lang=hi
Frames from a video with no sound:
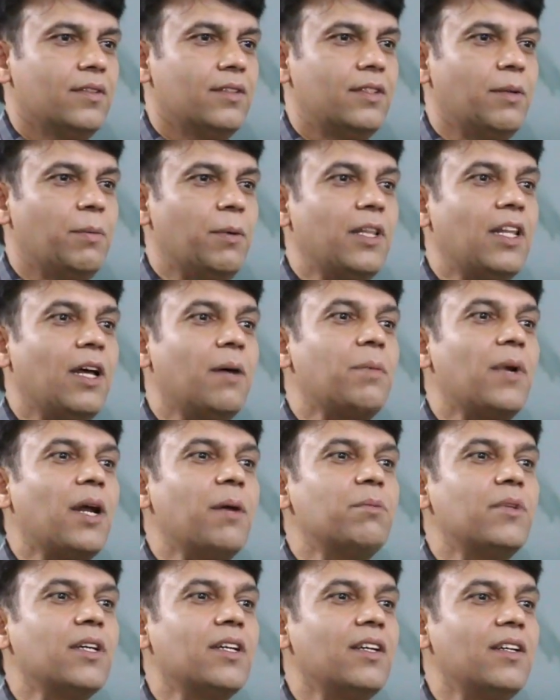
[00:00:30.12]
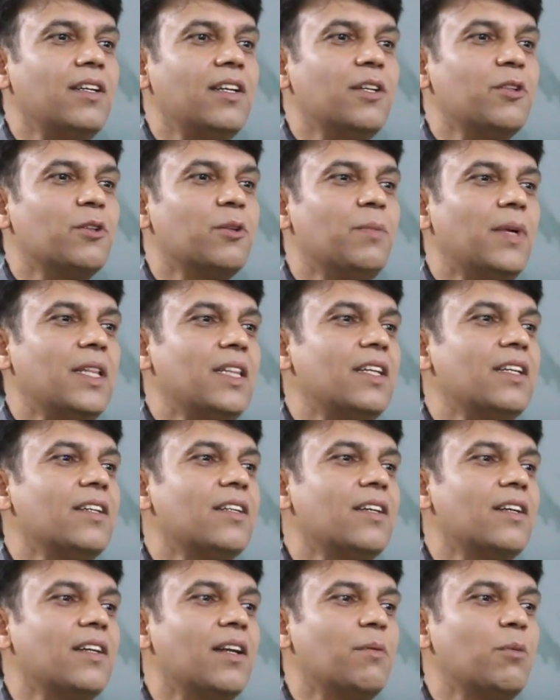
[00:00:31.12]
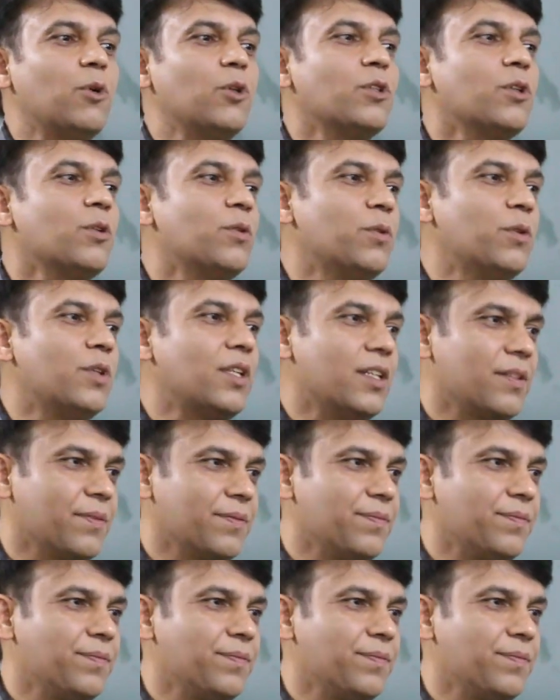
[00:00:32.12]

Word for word: सफलता प्राप्त करनी है तो मंथन करना बहुत ज़रूरी है